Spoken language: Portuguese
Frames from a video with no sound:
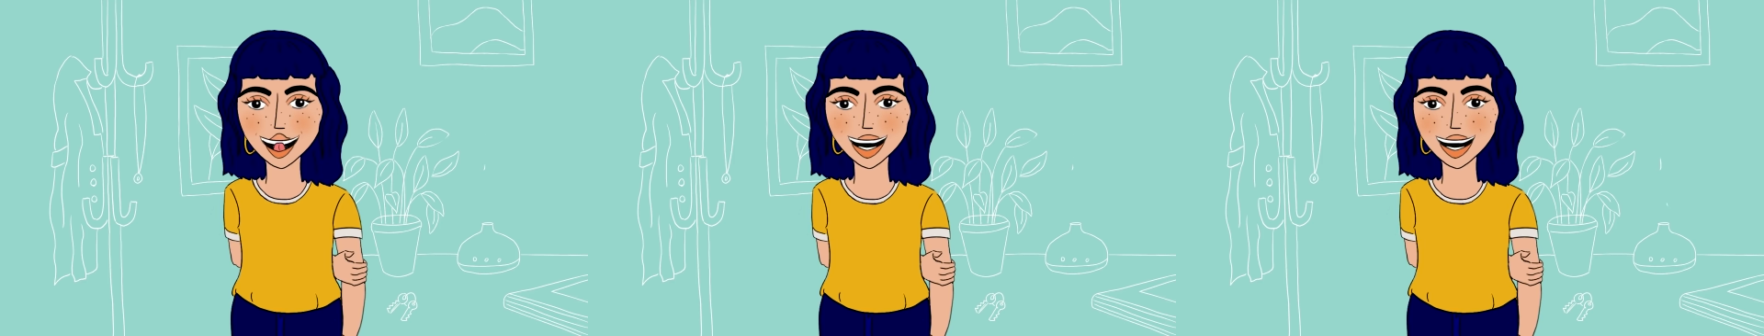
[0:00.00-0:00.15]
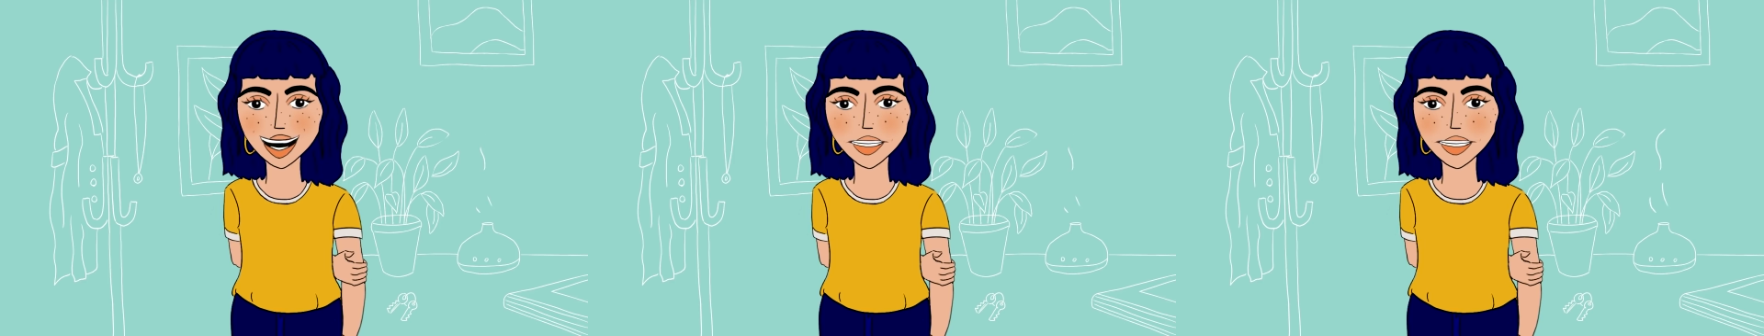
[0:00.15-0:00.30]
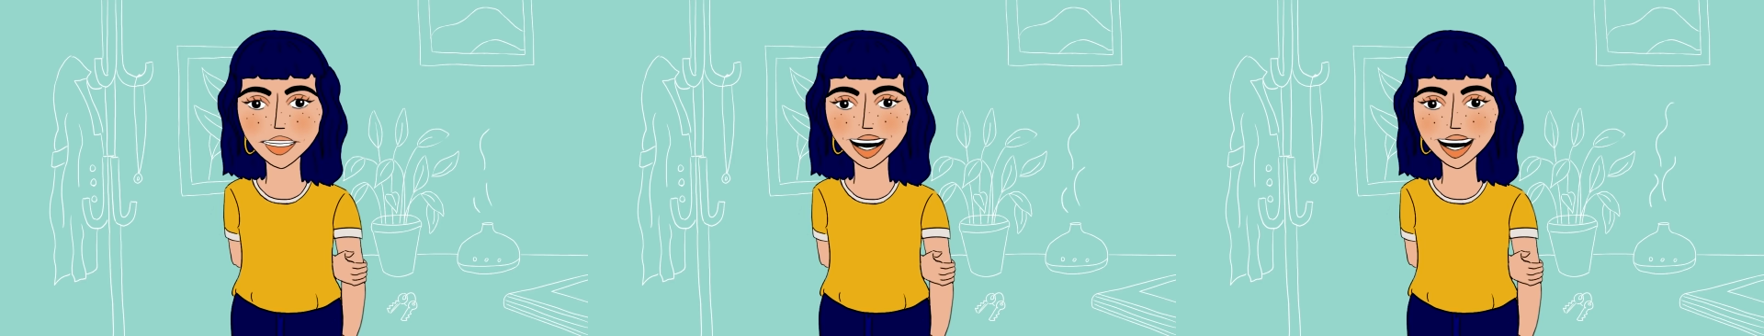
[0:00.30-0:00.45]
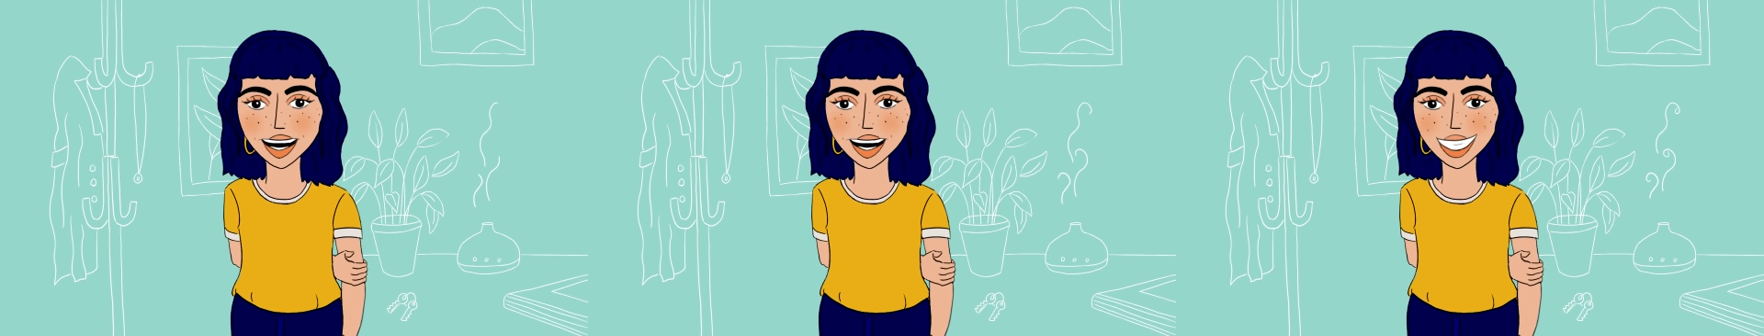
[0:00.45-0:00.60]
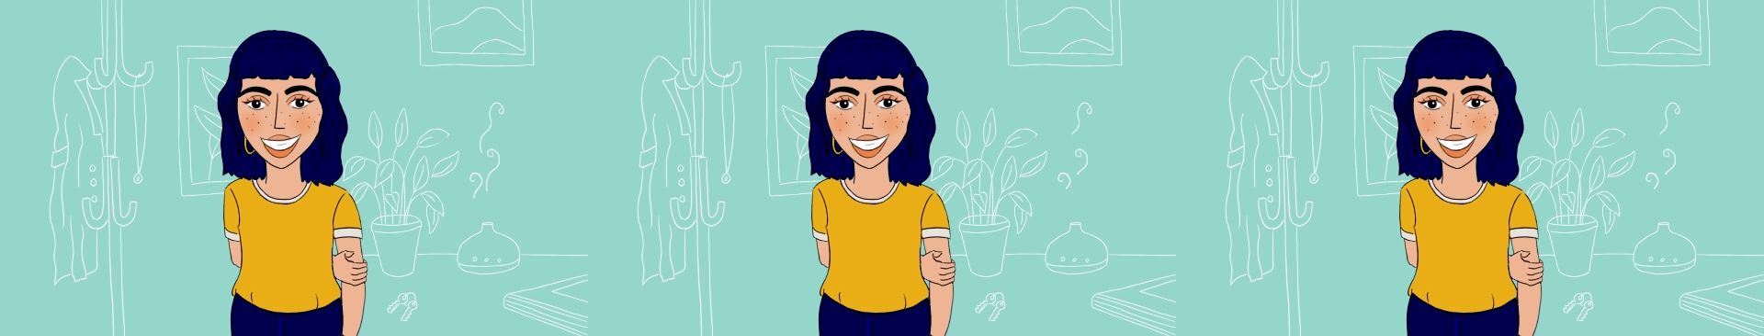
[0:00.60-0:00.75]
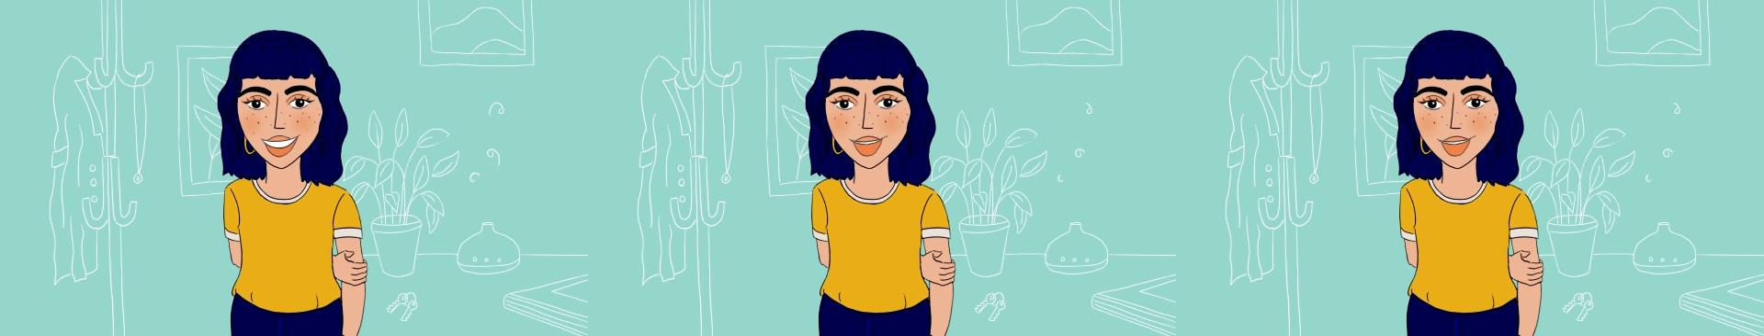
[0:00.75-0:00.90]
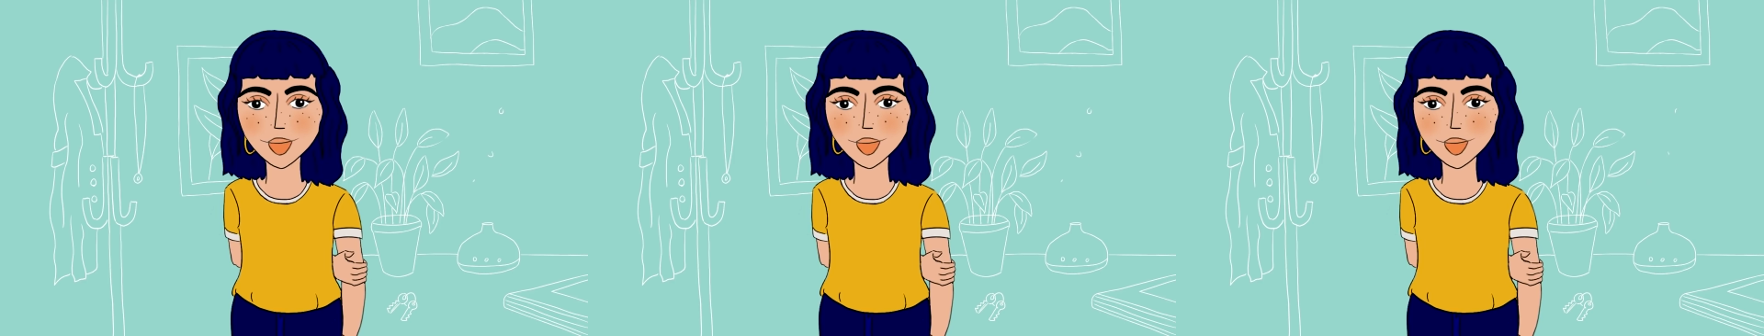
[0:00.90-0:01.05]
qualquer coisa assim
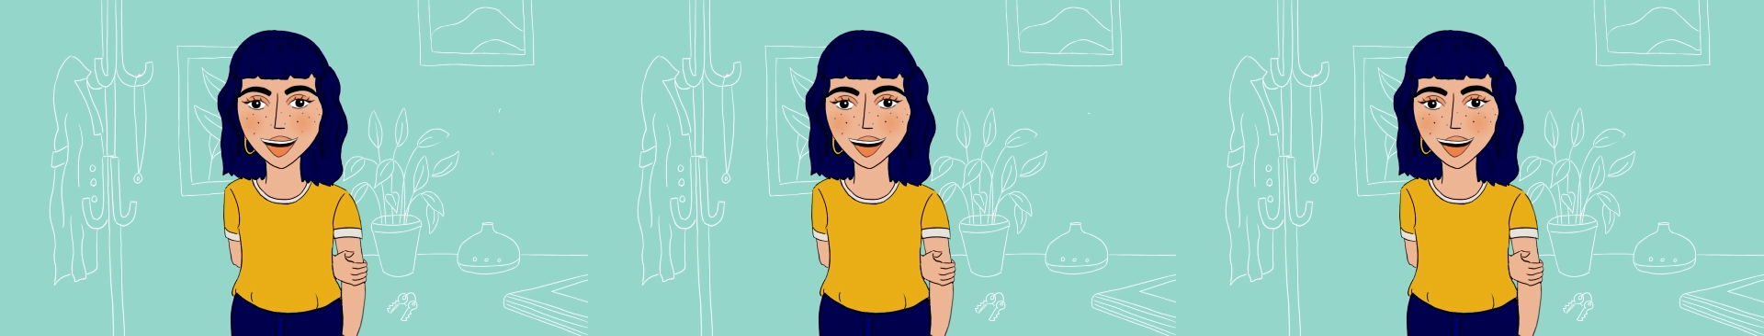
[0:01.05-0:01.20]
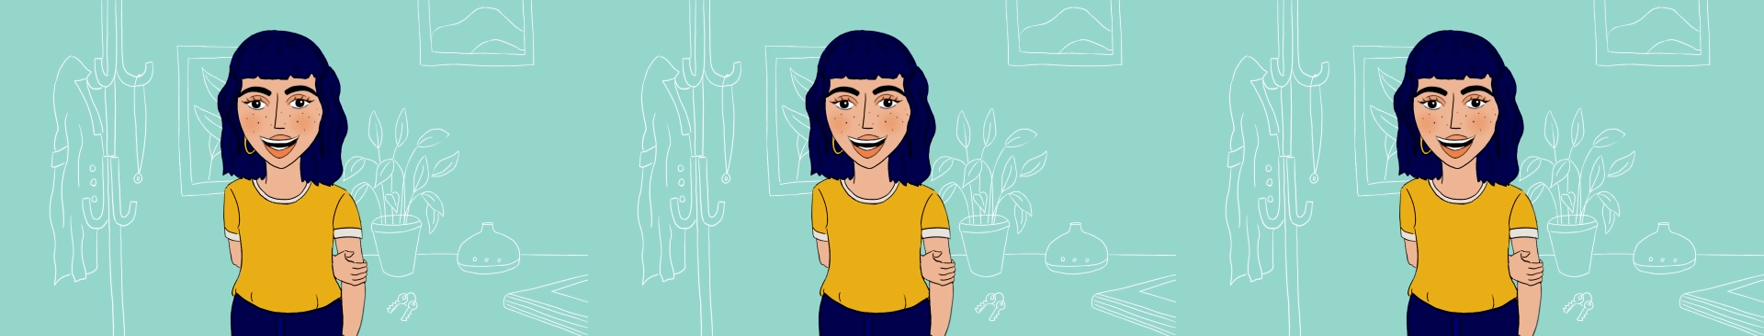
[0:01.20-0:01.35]
do género,